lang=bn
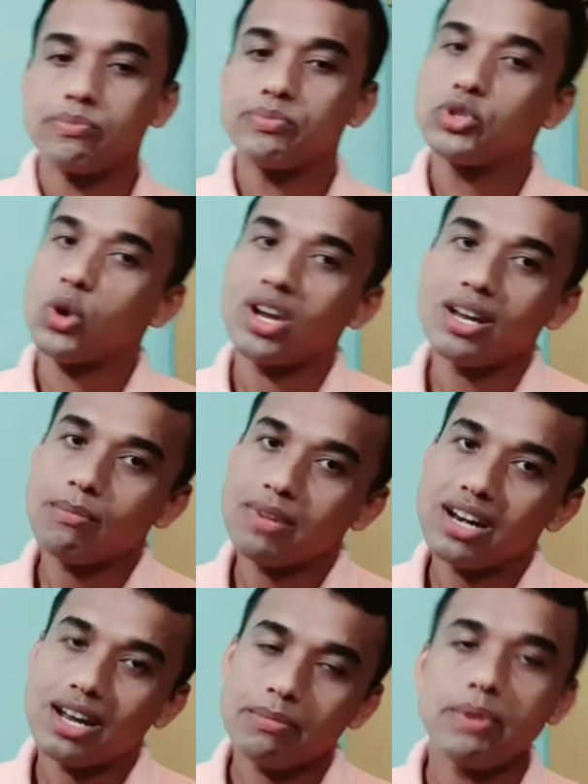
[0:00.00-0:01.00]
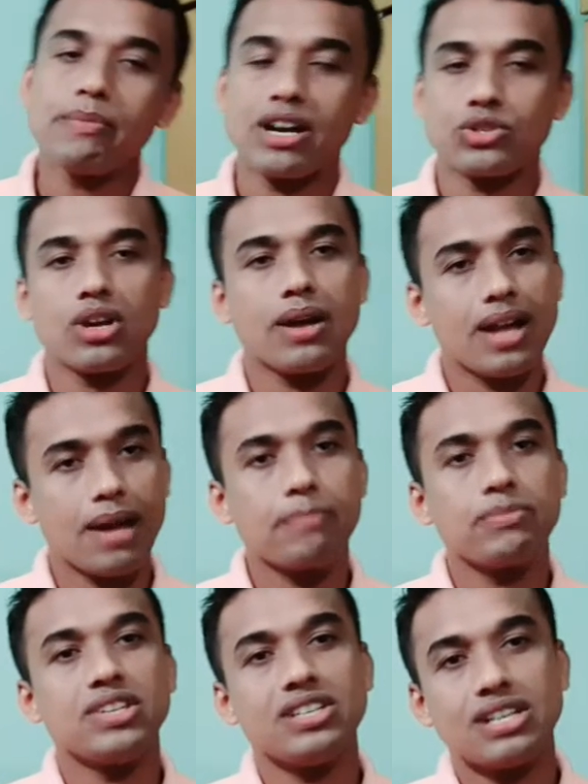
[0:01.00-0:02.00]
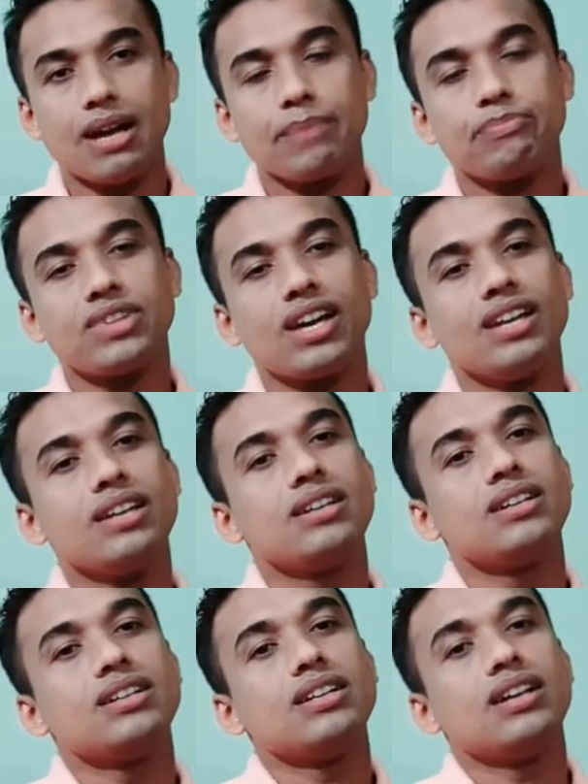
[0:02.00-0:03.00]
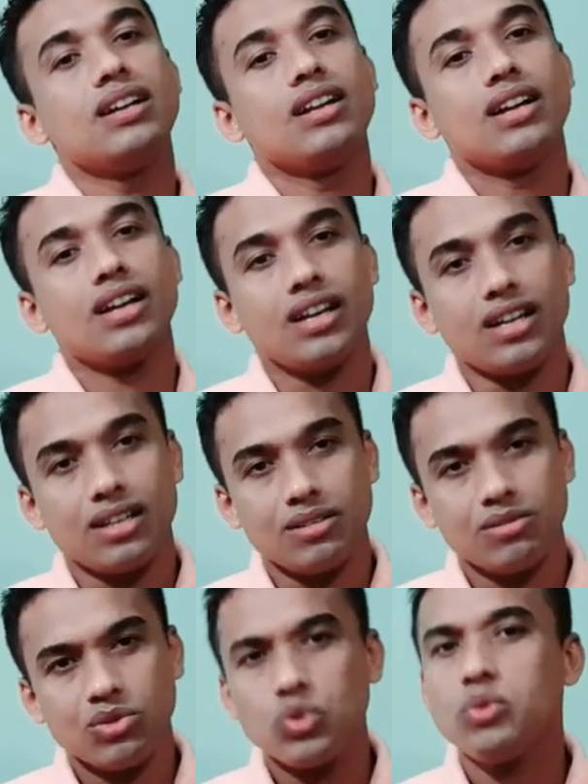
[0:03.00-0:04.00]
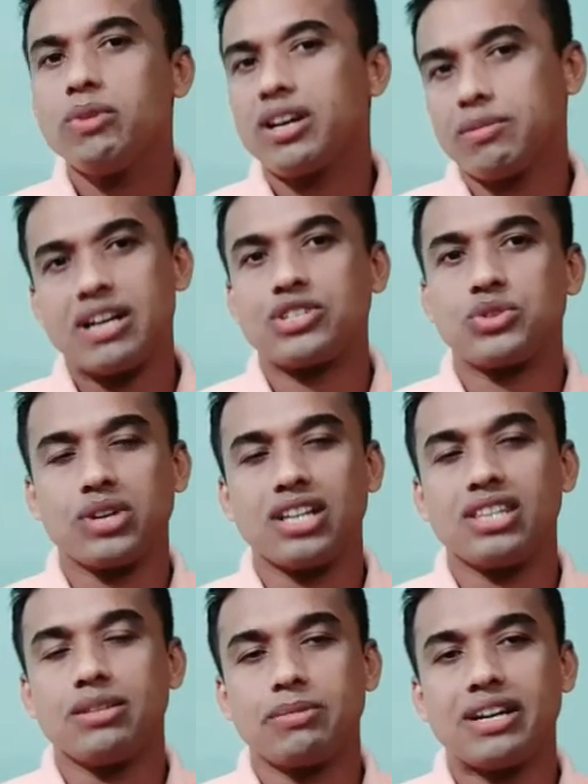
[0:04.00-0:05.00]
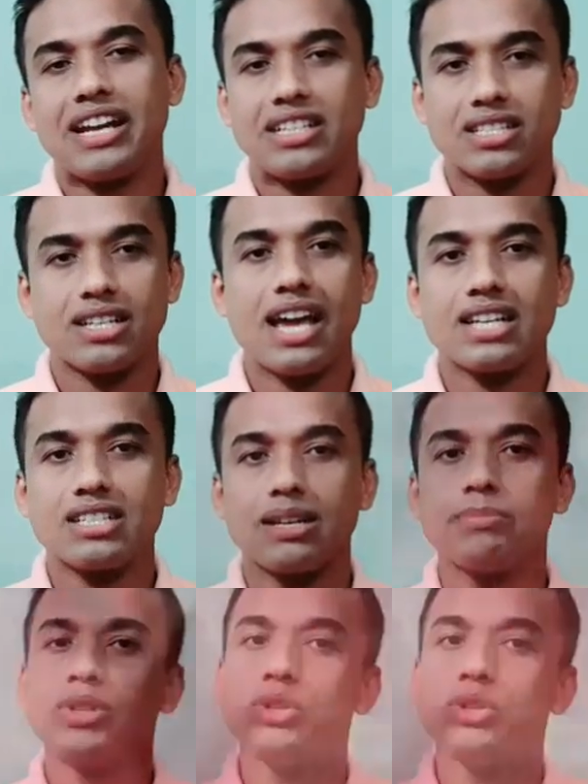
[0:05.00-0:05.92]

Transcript: ছয় নাম্বারে লাগবে মাংস হ্যাঁ আপনি সপ্তাহে দুইবার মাংস খাইতে পারেন একটা এক সপ্তাহে